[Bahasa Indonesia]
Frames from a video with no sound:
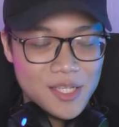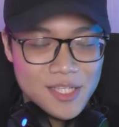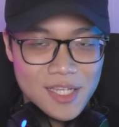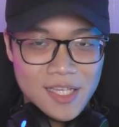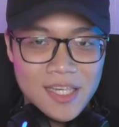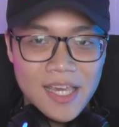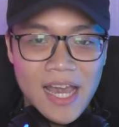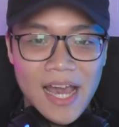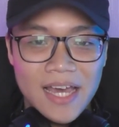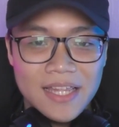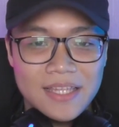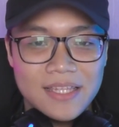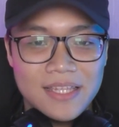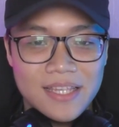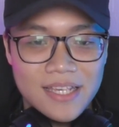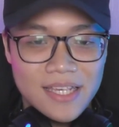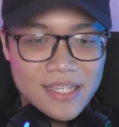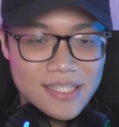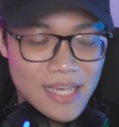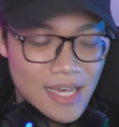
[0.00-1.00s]
keceriaan
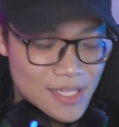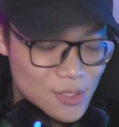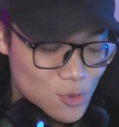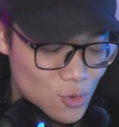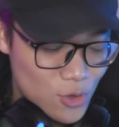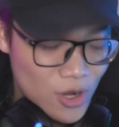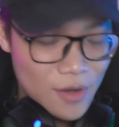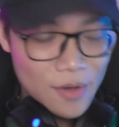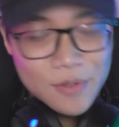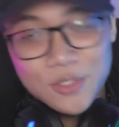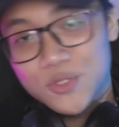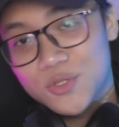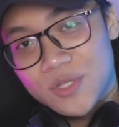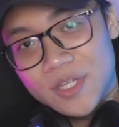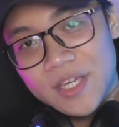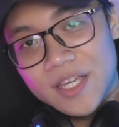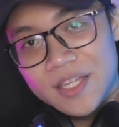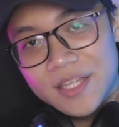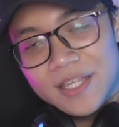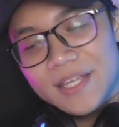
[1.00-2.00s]
di saat gua
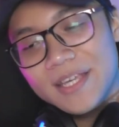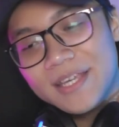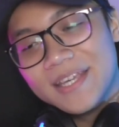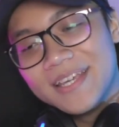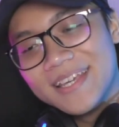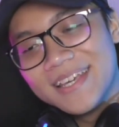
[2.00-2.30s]
syuting ini.